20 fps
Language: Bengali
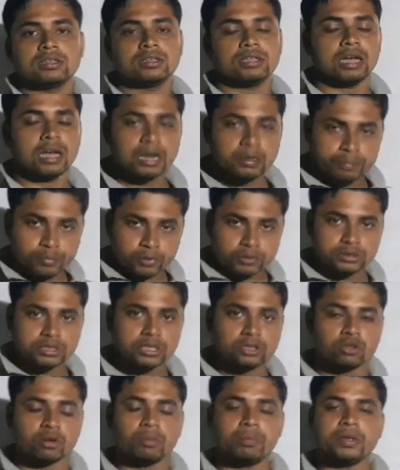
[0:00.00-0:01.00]
তারপর যে
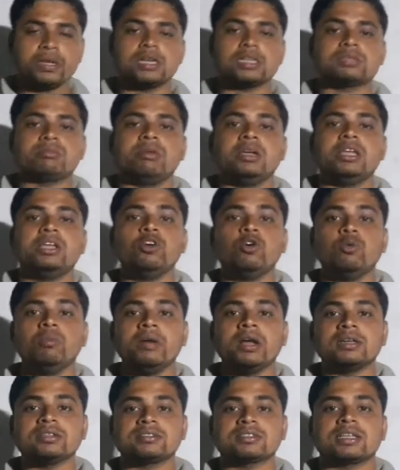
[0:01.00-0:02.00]
টপিক আসবে
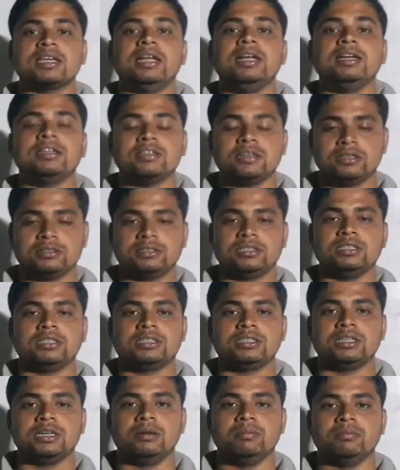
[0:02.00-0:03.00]
হিউম্যান স্কেলিটাল
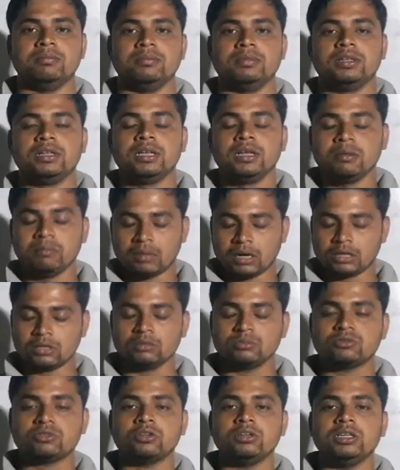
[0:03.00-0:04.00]
সিস্টেম
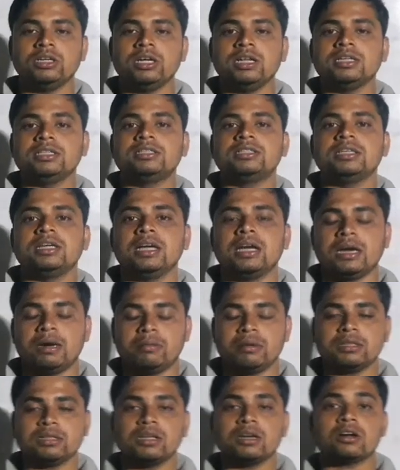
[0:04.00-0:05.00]
মানব শরীরে যে
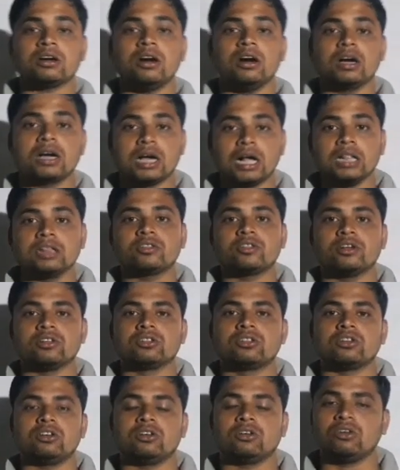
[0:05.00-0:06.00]
আমাদের
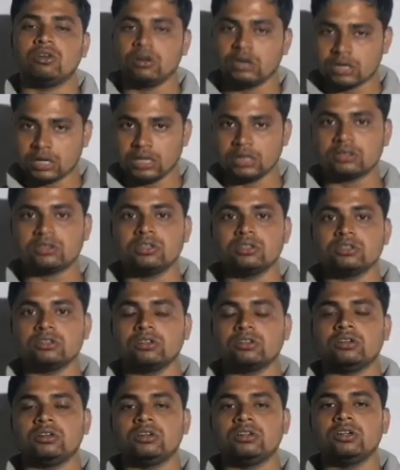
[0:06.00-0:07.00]
কঙ্কালতন্ত্র
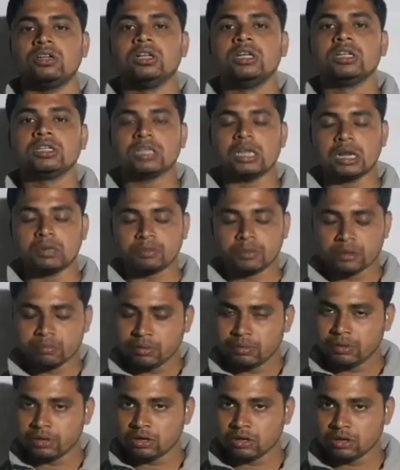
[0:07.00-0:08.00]
কঙ্কালতন্ত্র তারপর
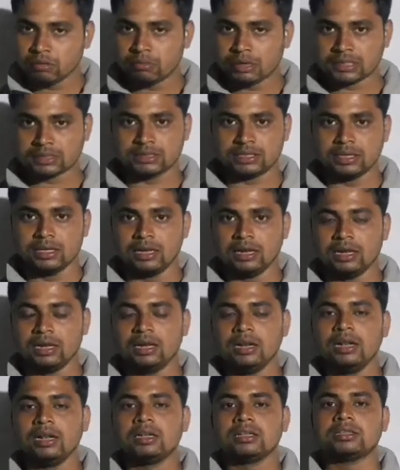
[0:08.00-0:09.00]
বিভিন্ন মাসেল
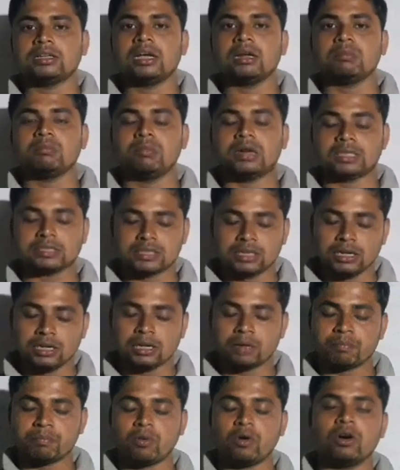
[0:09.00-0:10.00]
তার
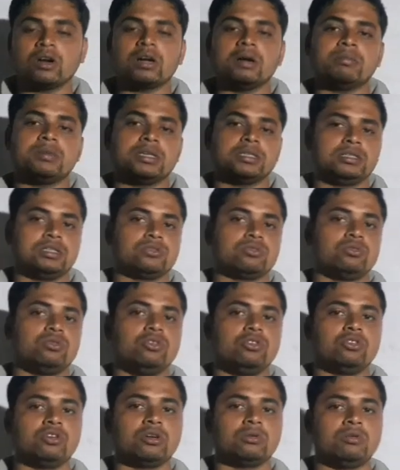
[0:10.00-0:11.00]
মাসেলের পর আমরা যে
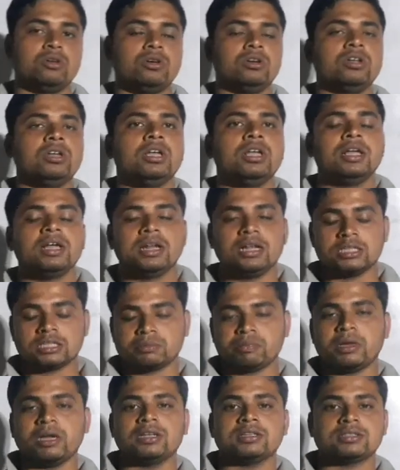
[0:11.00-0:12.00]
শুরু করব
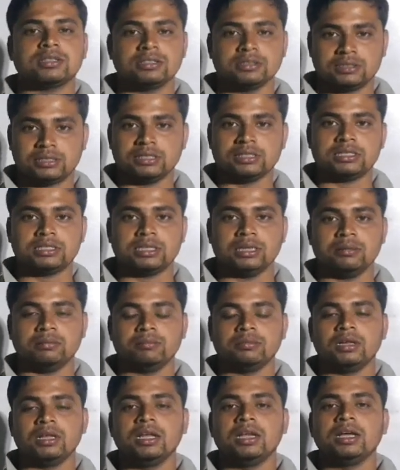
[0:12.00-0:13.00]
রেসপারেশন সিস্টেম
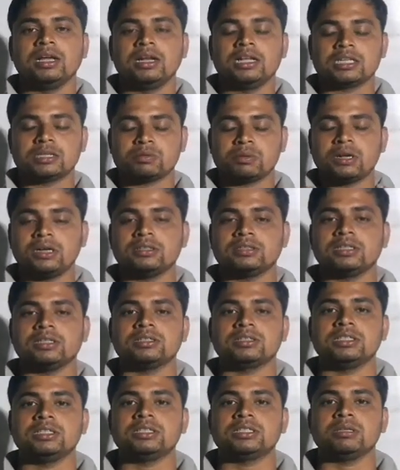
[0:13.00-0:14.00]
রেসপারেশন
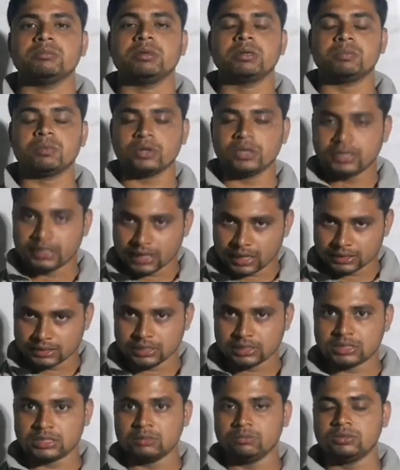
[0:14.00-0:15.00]
সিস্টেমের পরে ডাইজেস্টিভ